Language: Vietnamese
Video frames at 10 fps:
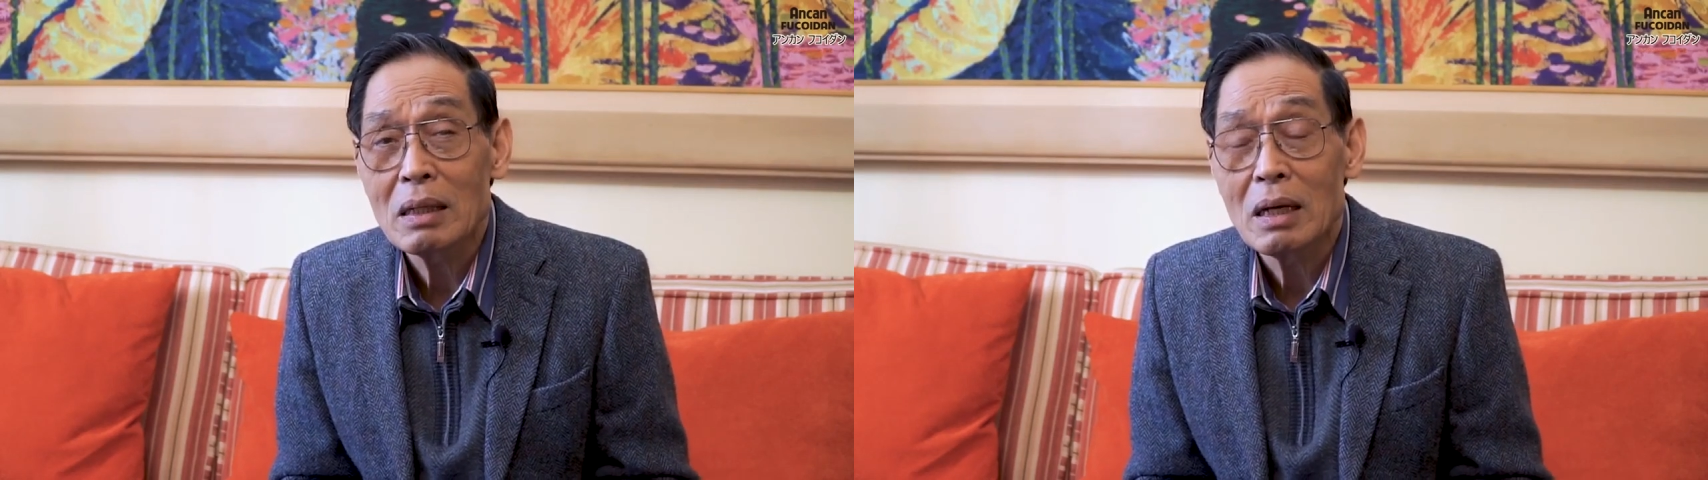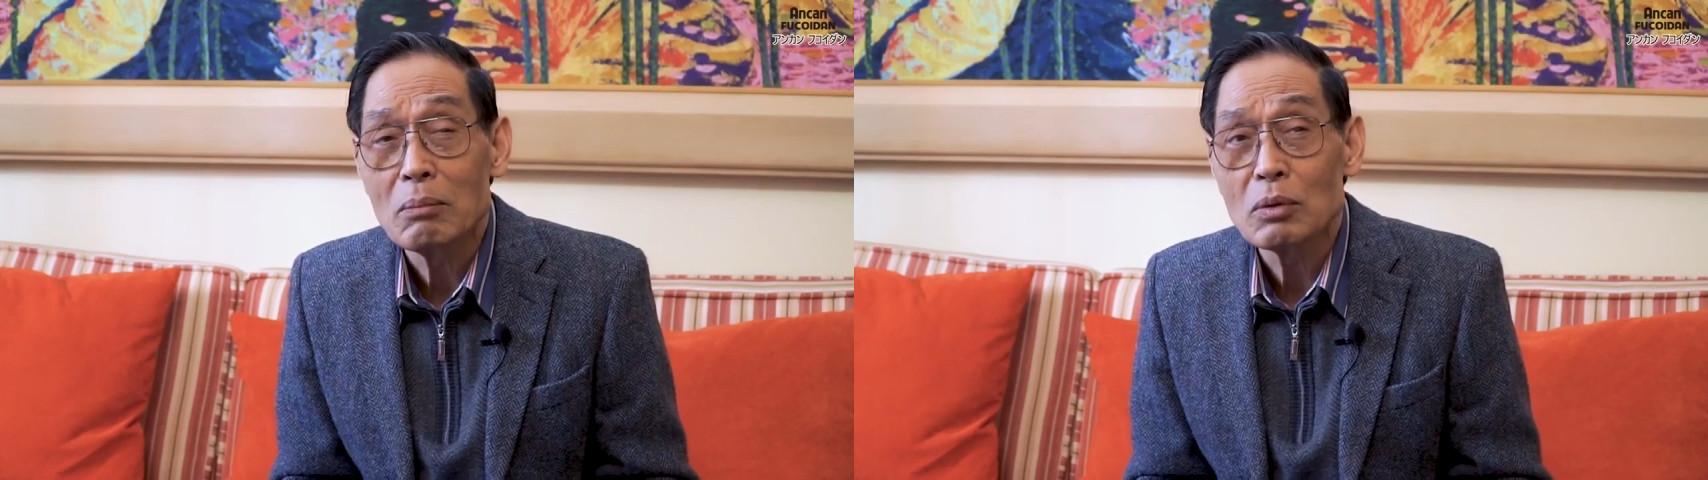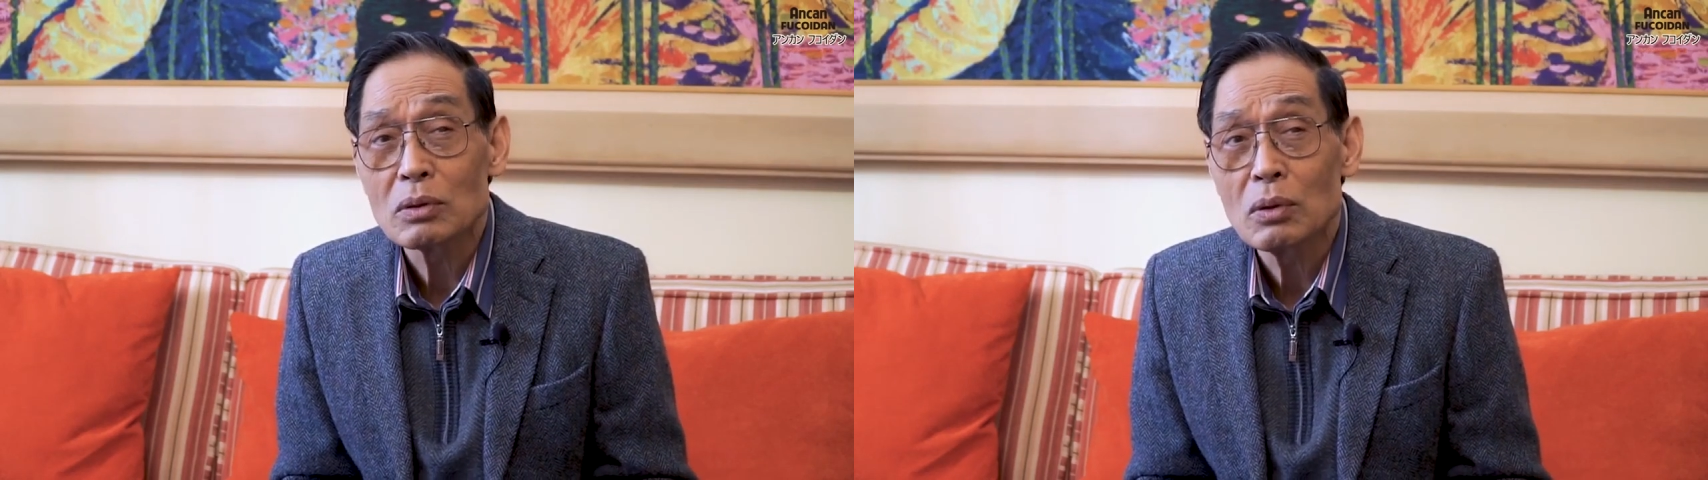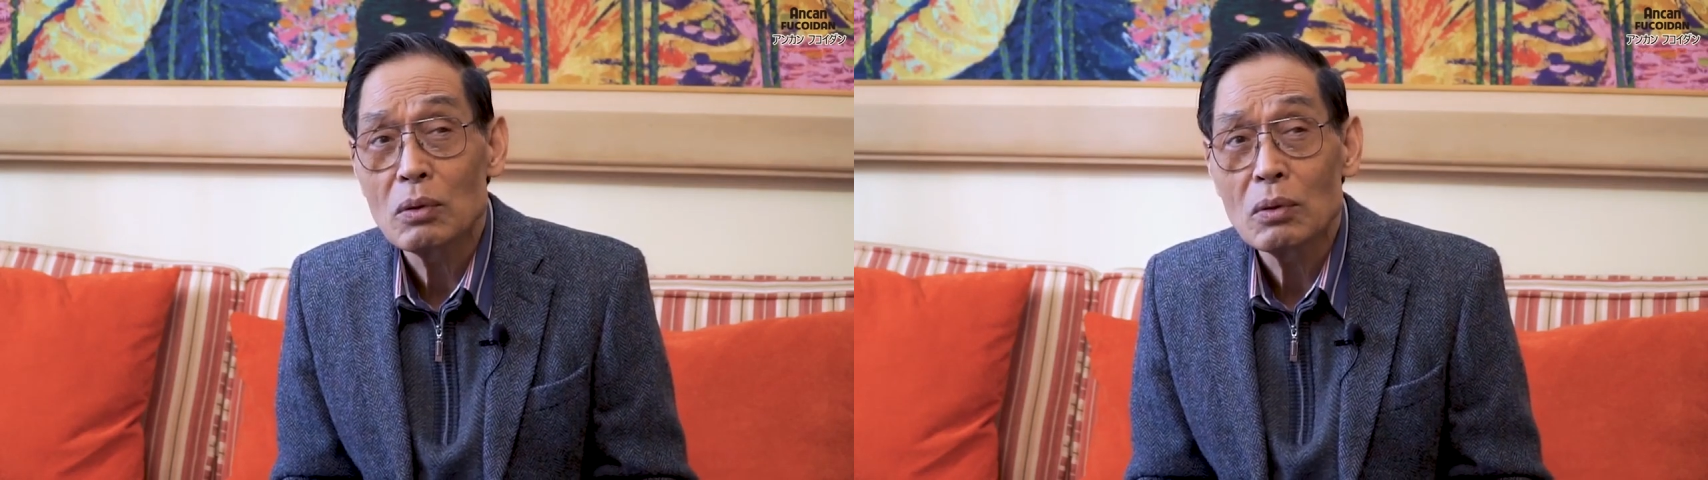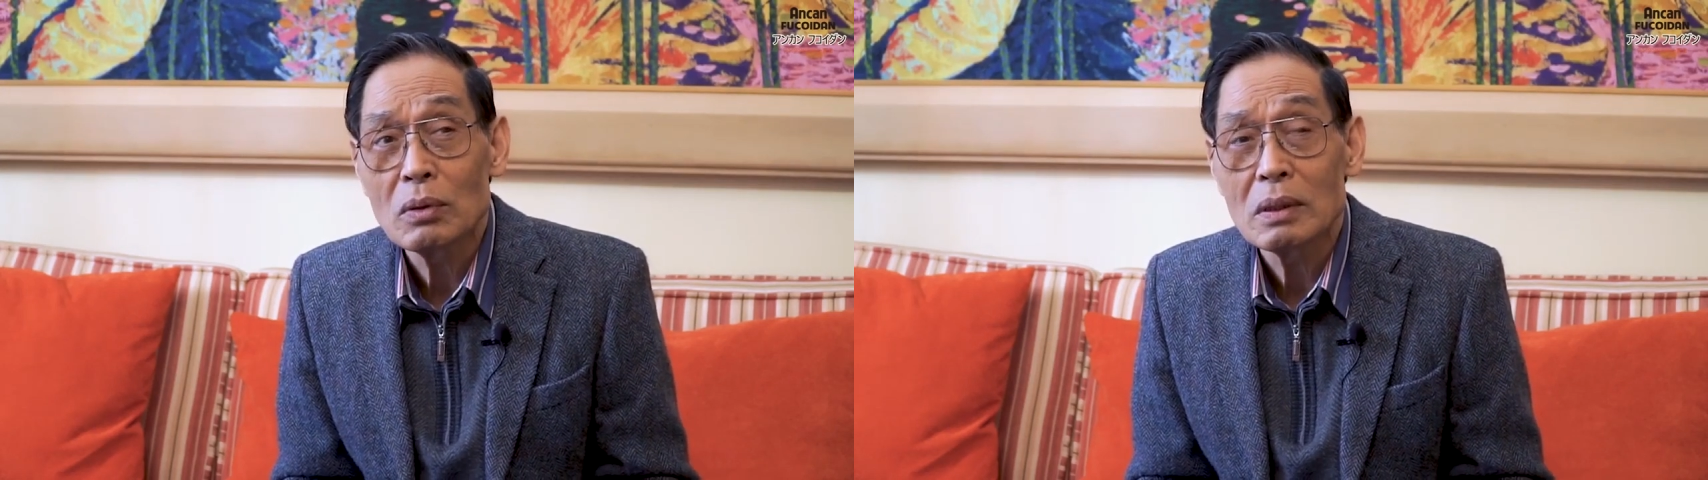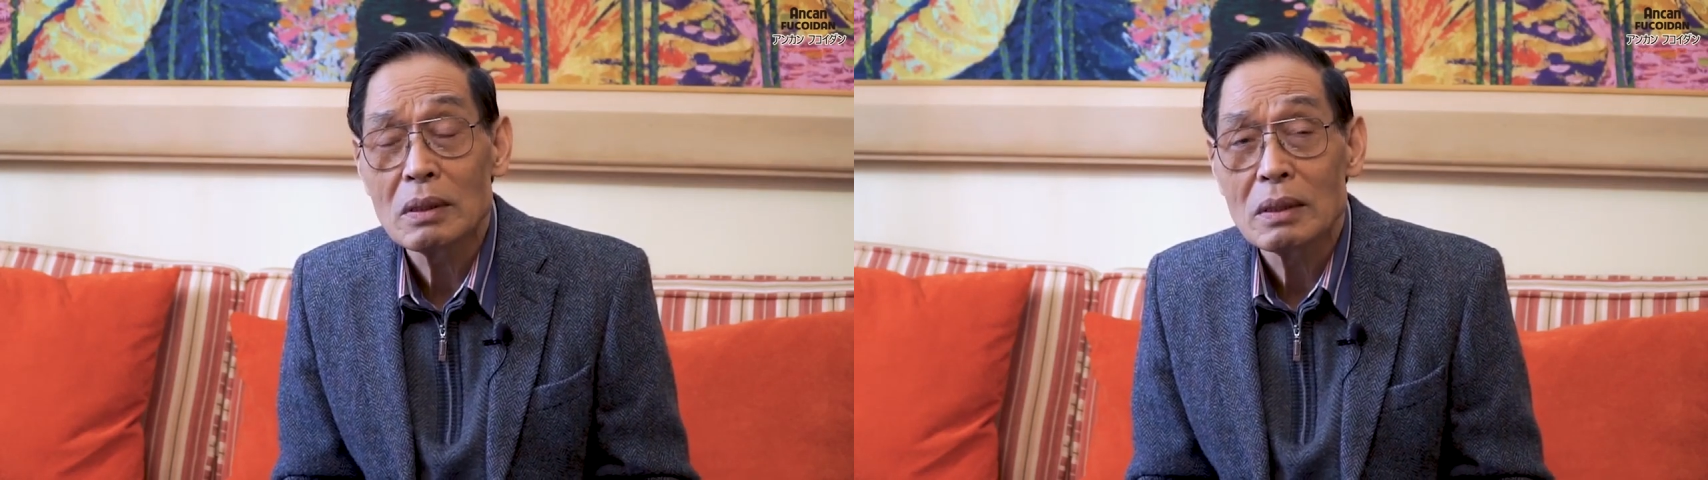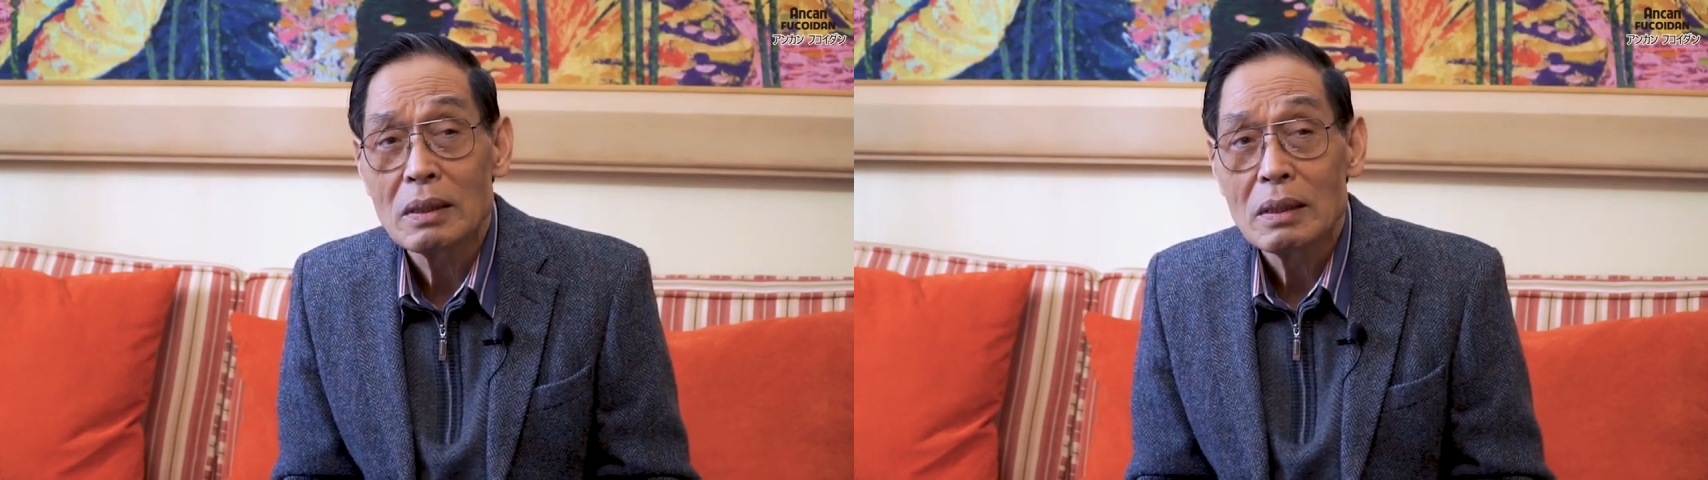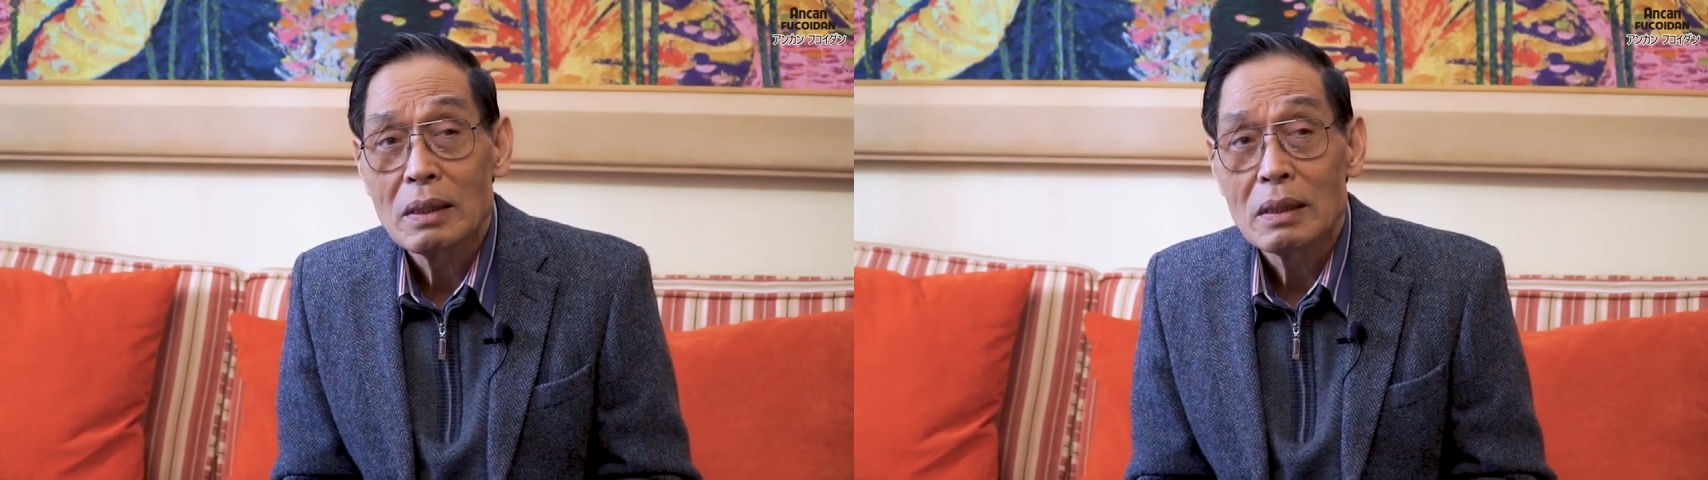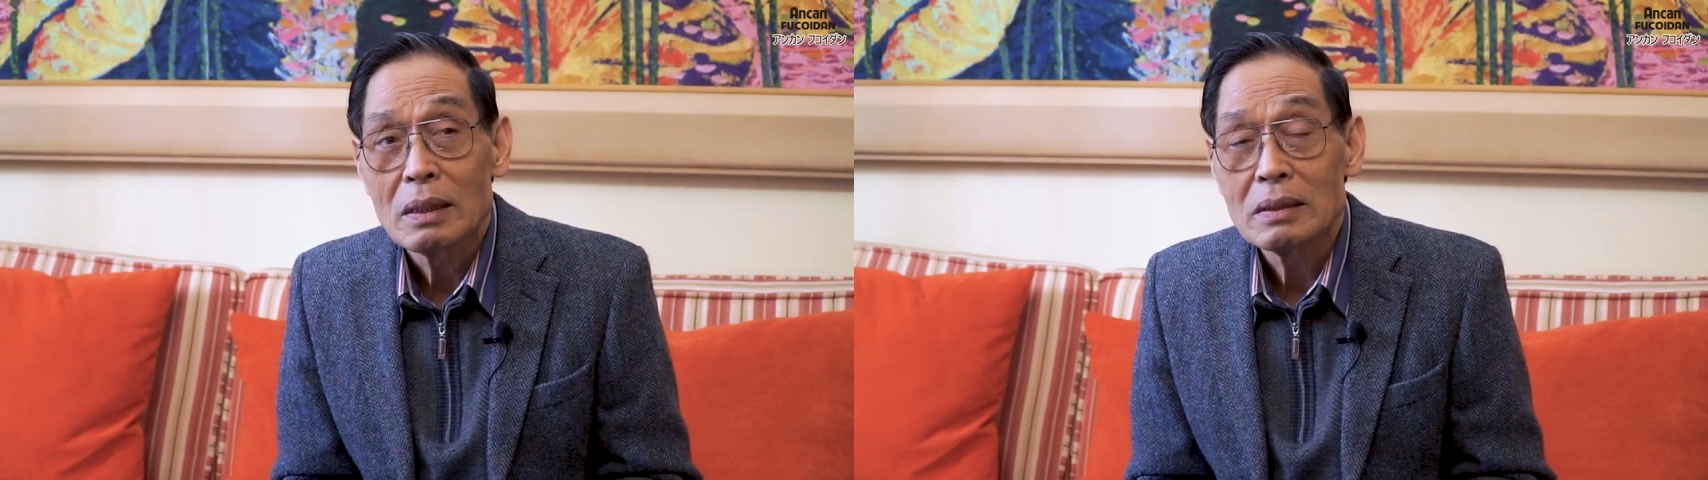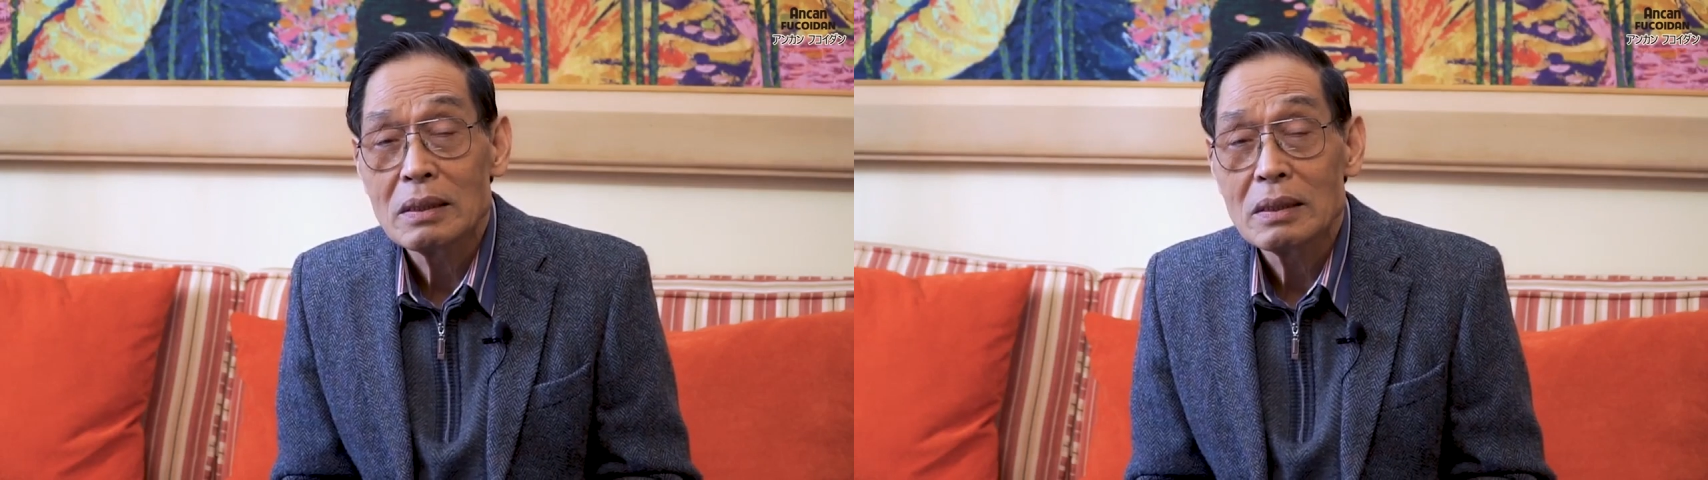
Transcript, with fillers: ở một số uh,